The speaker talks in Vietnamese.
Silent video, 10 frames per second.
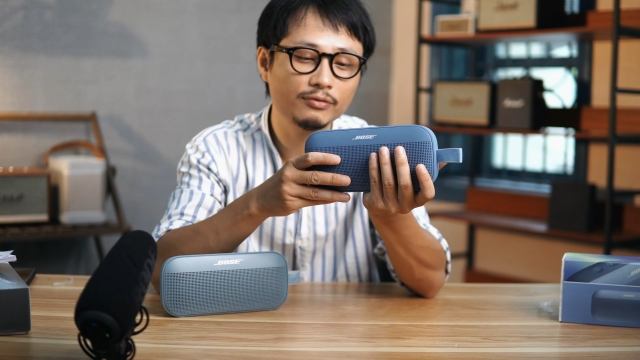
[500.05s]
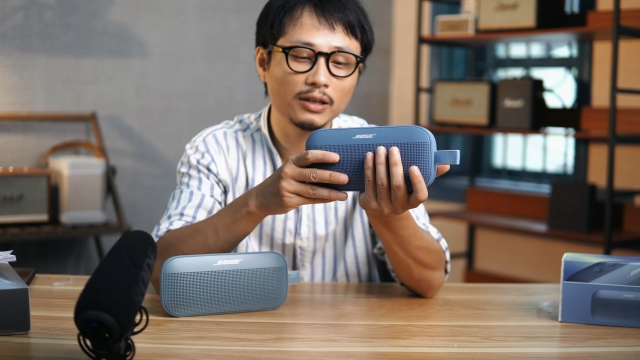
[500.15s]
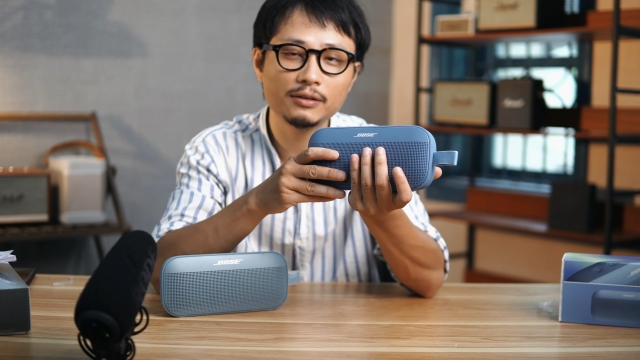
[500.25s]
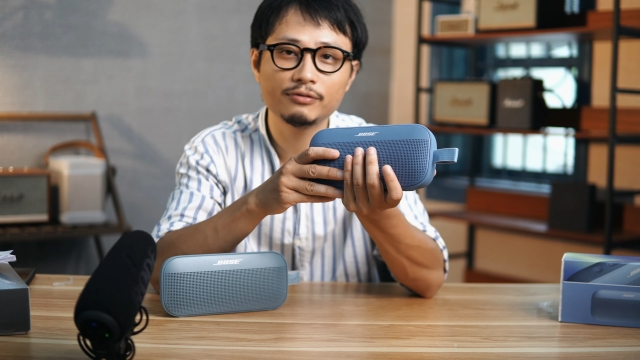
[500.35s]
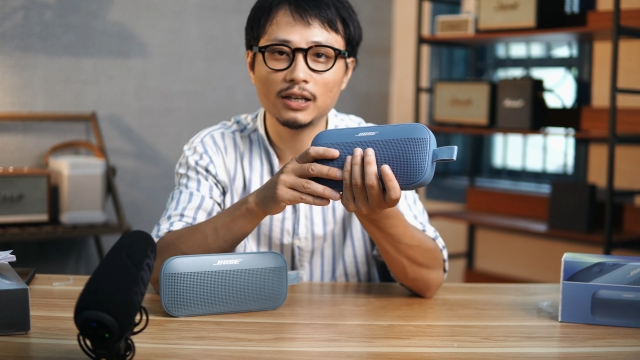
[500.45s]

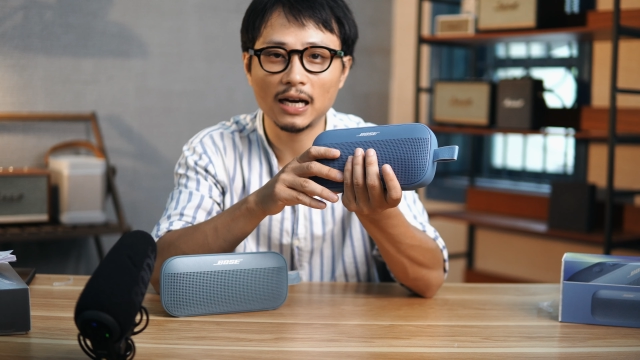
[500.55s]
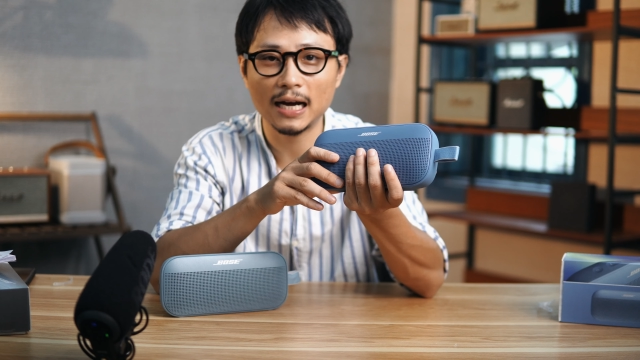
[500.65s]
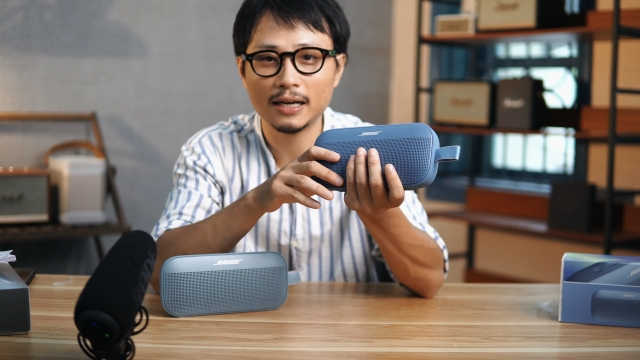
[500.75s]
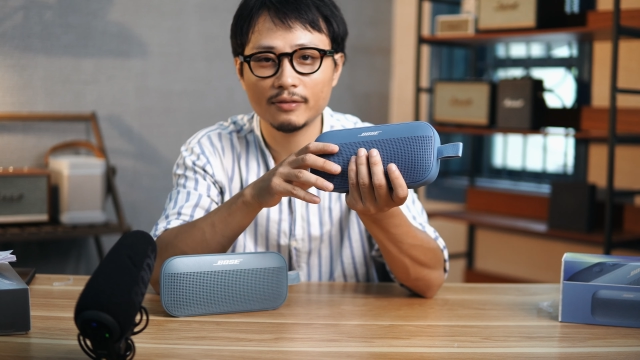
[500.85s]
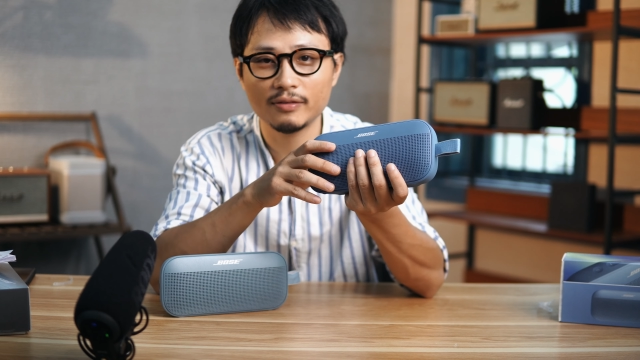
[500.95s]
Flavor
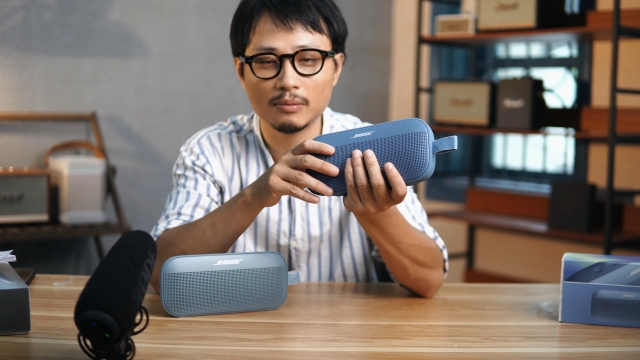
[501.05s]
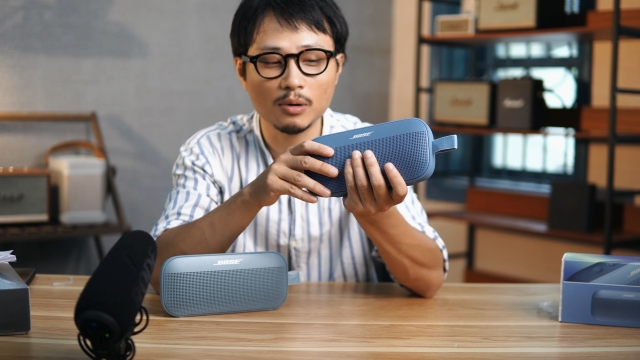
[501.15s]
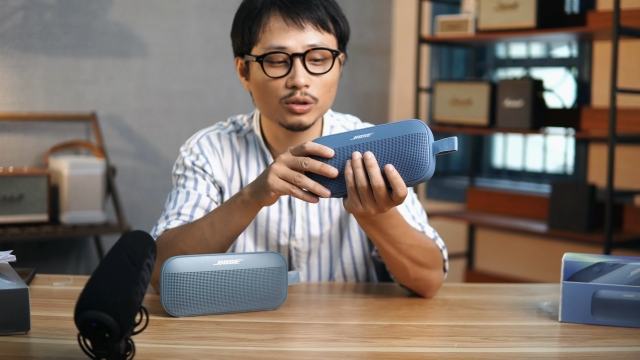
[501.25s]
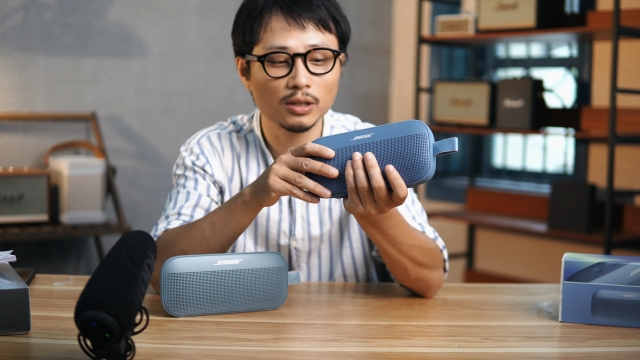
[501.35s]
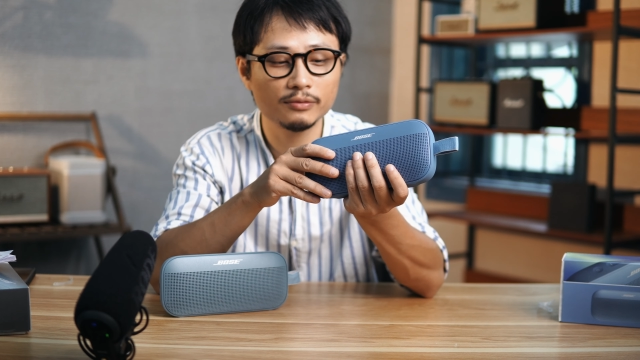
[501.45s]
2 và
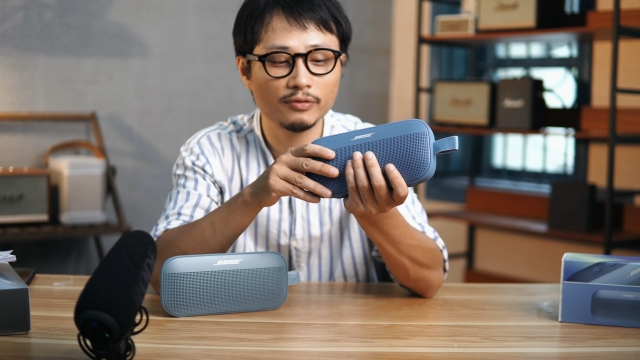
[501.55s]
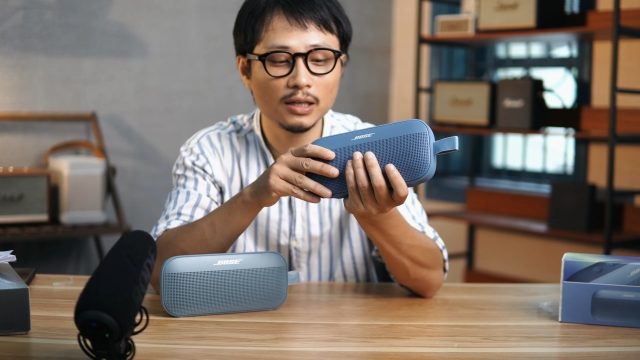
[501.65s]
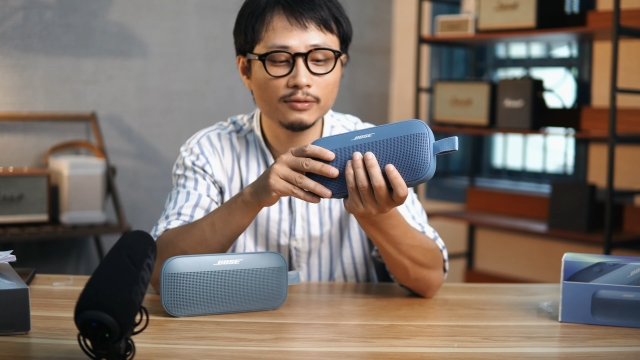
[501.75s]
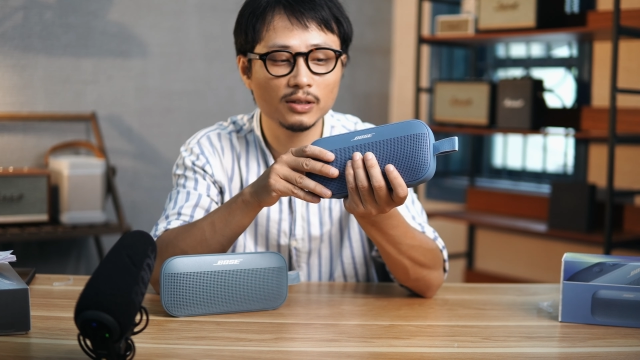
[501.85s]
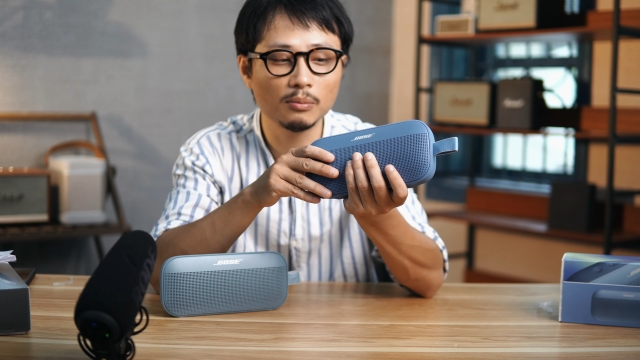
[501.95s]
Bowserling
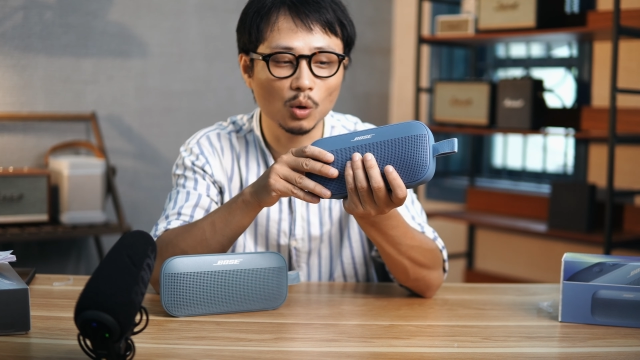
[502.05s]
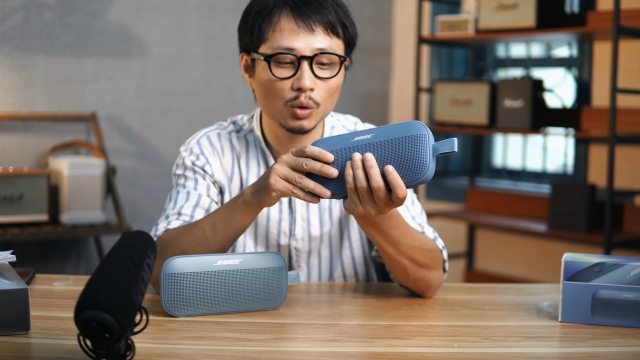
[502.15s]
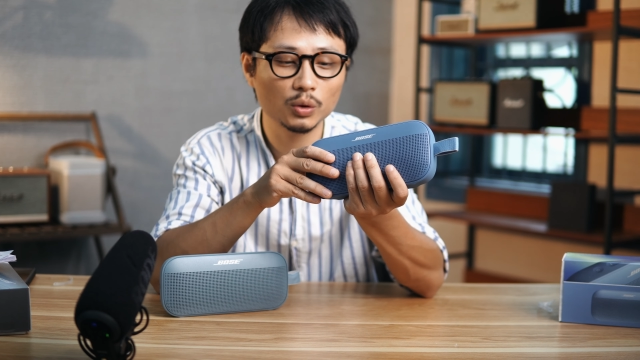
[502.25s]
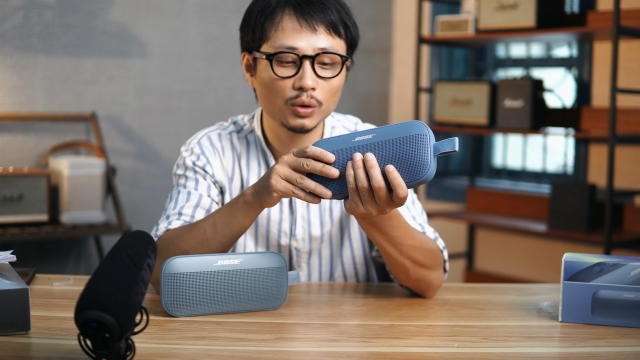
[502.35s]
Flavor 1